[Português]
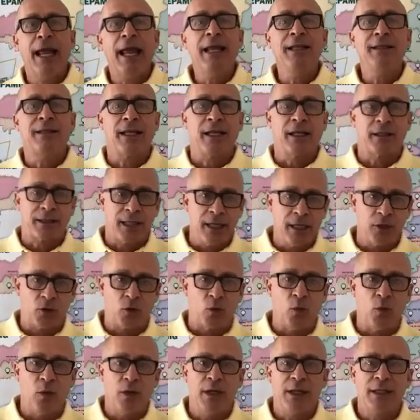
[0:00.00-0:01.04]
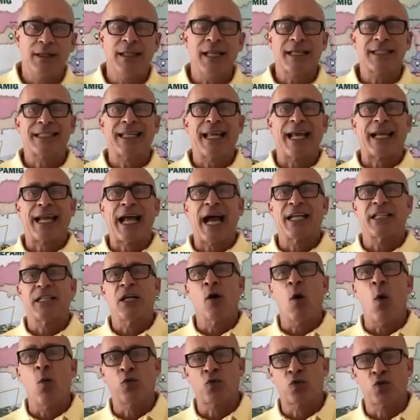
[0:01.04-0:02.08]
Entretanto, na
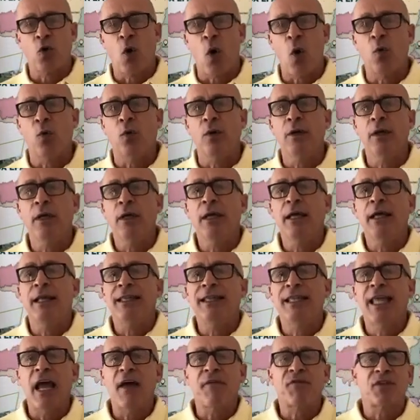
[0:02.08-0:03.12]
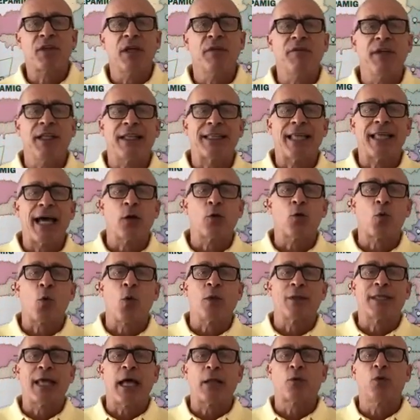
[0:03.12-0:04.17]
secagem ao sol, deve-se evitar o
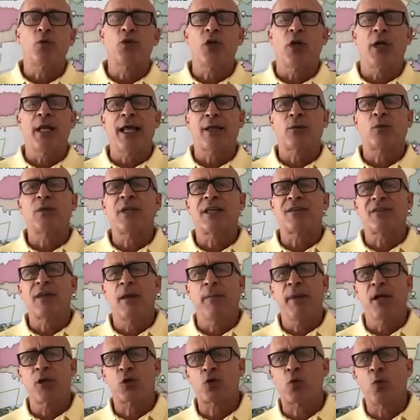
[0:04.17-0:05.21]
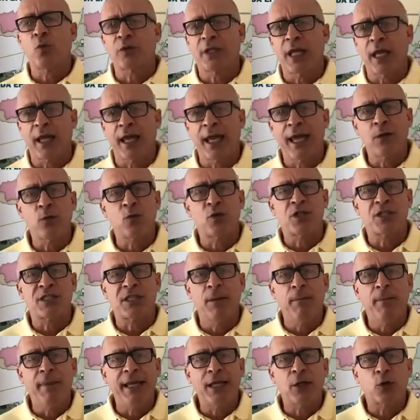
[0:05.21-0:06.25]
contato direto da semente com terreiro de
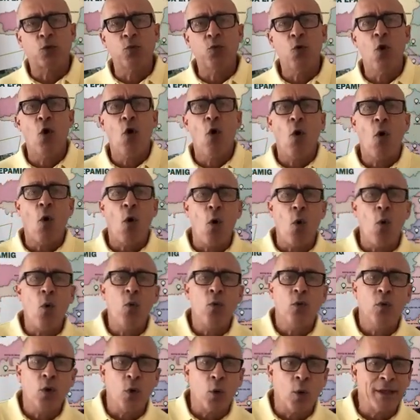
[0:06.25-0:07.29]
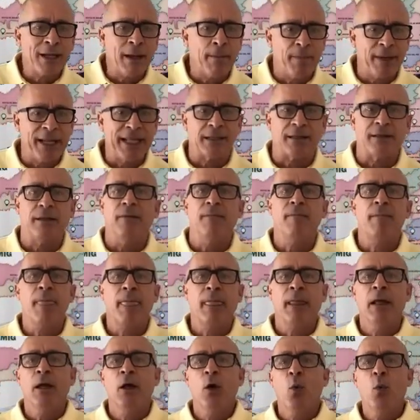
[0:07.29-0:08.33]
cimento ou lona preta
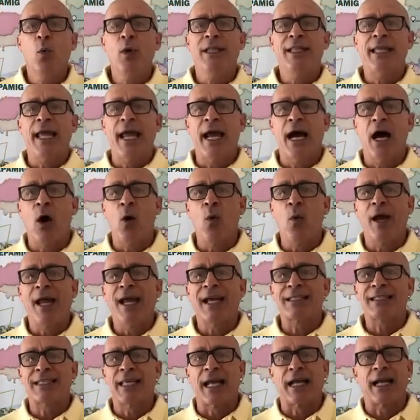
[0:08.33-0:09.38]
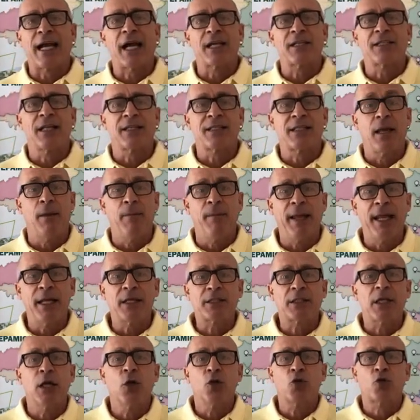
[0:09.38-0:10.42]
o ideal é a secagem das
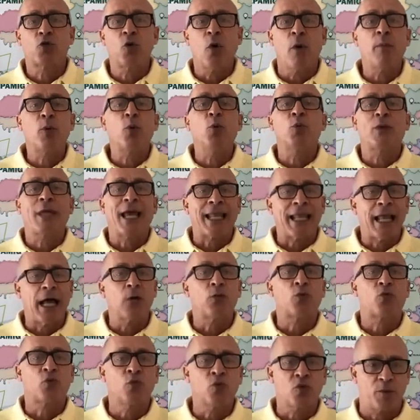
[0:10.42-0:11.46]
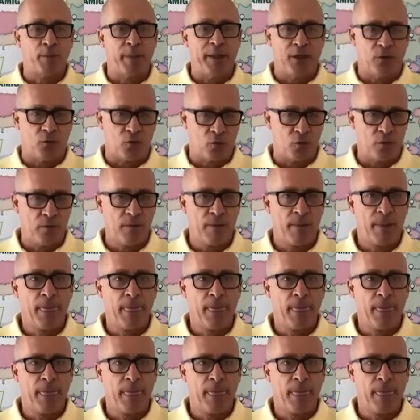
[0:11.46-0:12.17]
sementes sobre um telado suspenso.